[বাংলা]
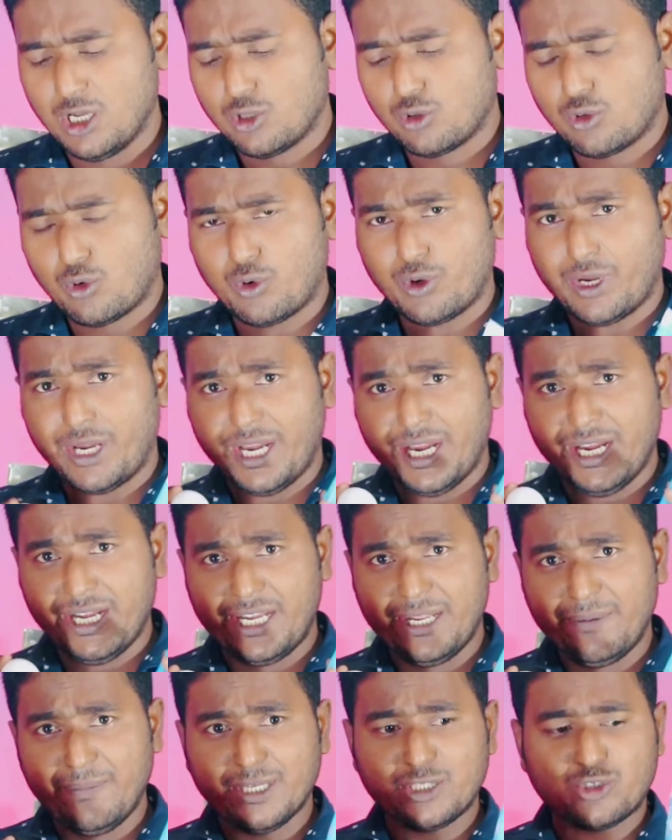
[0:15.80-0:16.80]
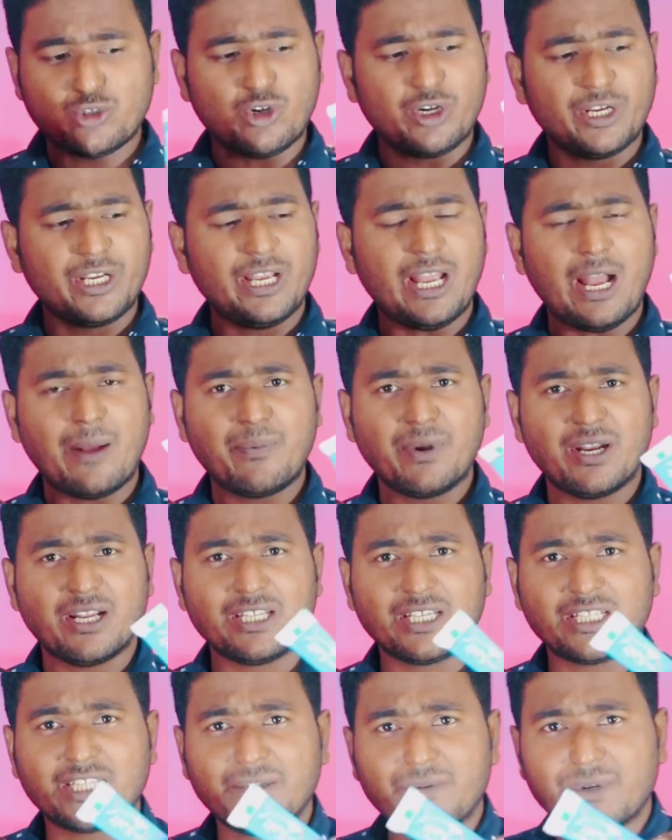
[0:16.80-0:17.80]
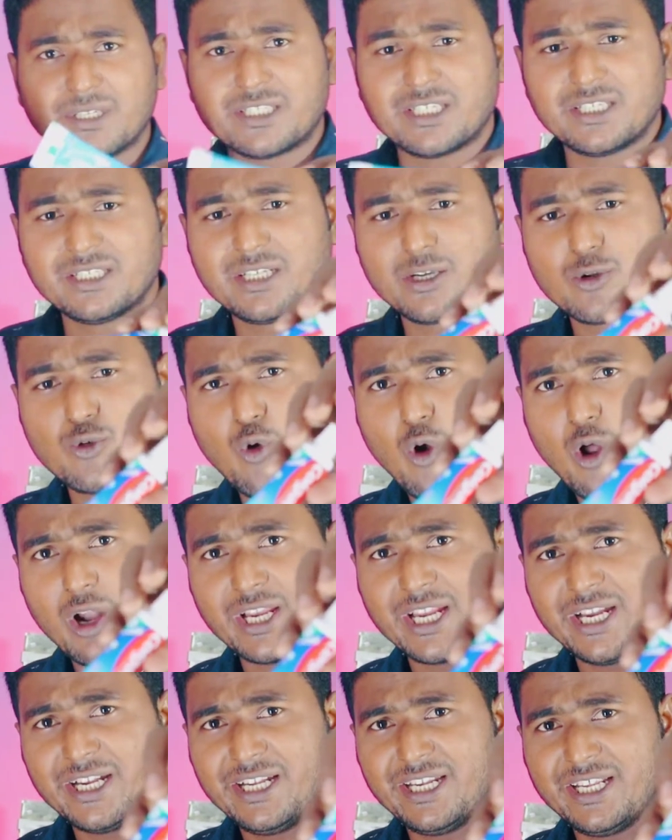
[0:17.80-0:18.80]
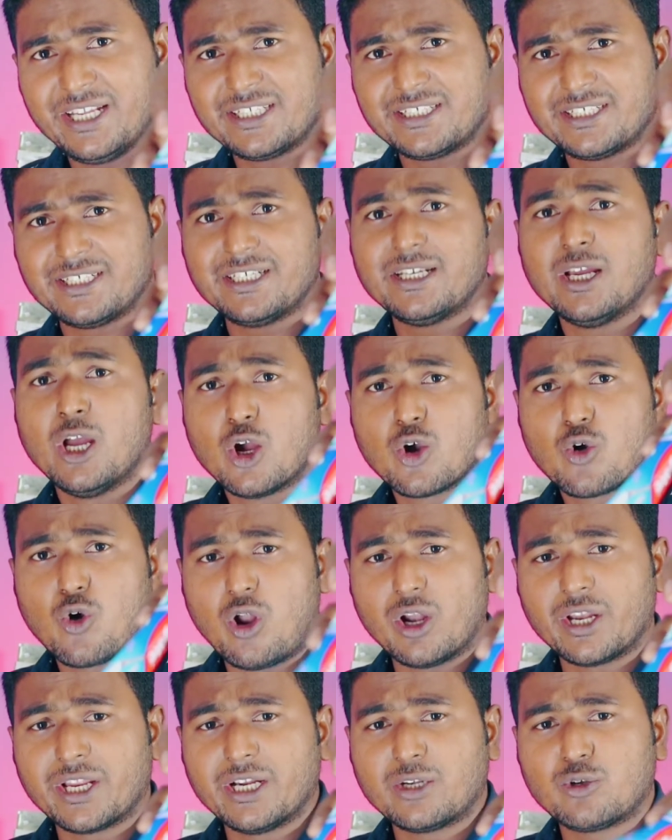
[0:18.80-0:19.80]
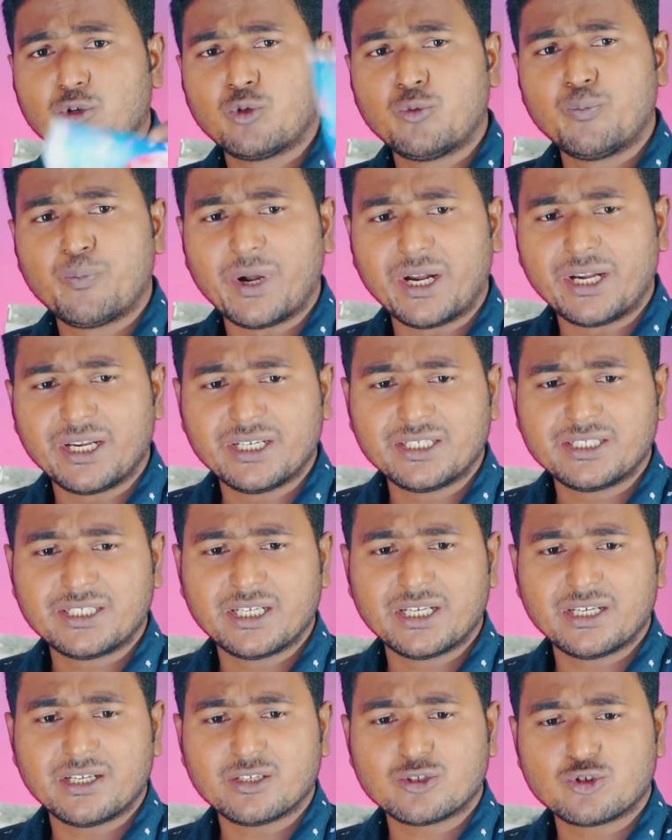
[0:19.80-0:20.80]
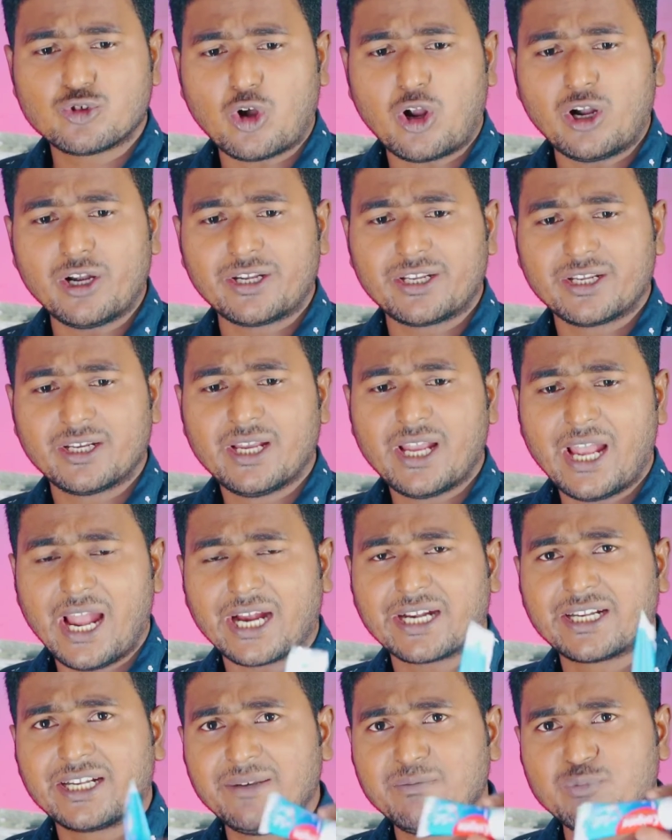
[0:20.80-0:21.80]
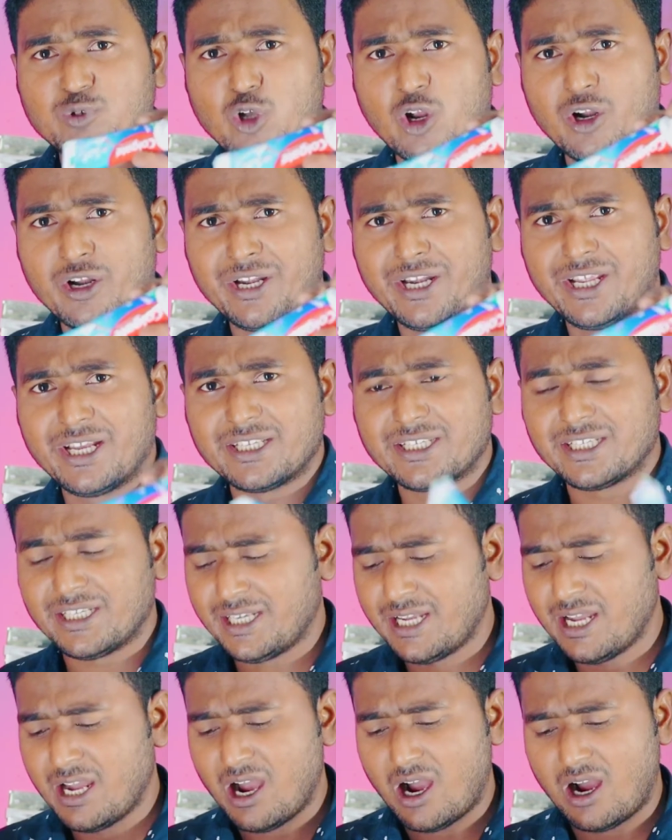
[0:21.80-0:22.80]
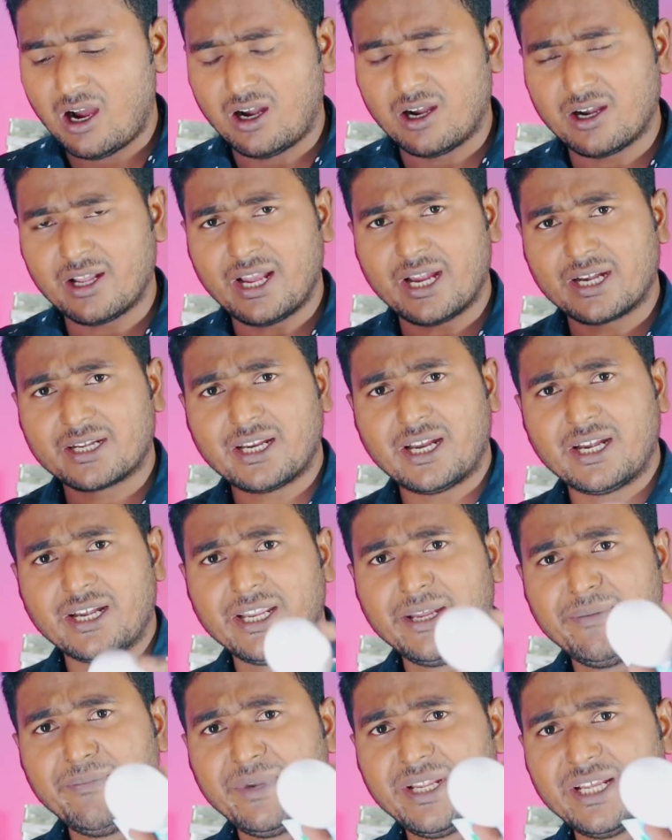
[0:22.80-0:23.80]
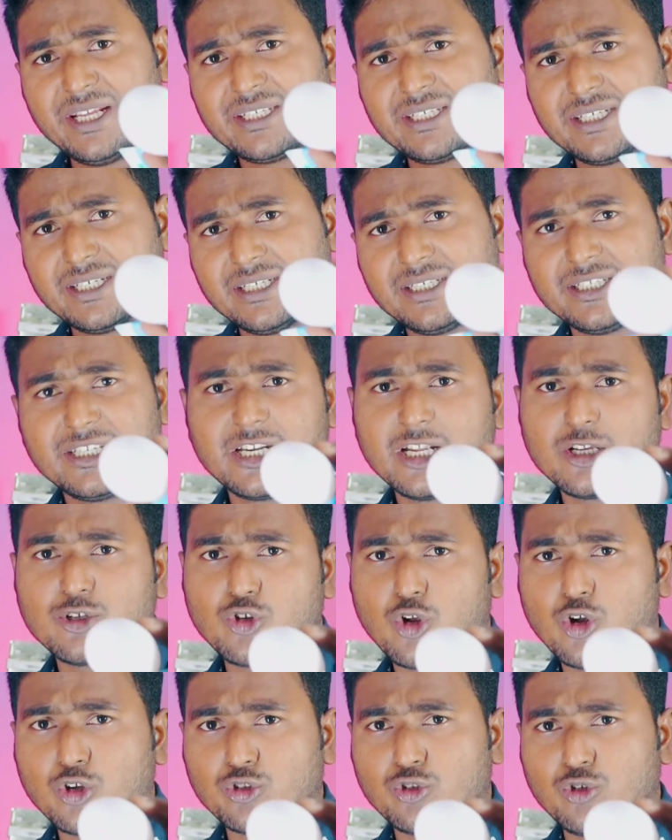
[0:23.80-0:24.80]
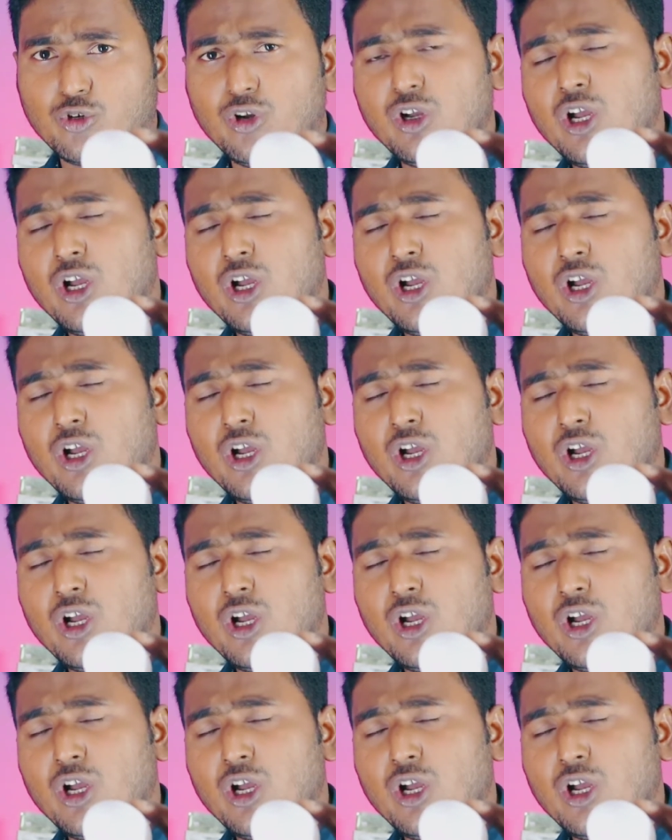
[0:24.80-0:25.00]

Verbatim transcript: তো এই ডিমের সঙ্গে আপনারা দেখতে পাচ্ছেন যে কলগেট নিয়েছি কলগেট কোম্পানির যে সল্ট অ্যাক্টিভ সল্ট নিয়েছি আর একটা ডিম নিয়েছি যেটা শক্ত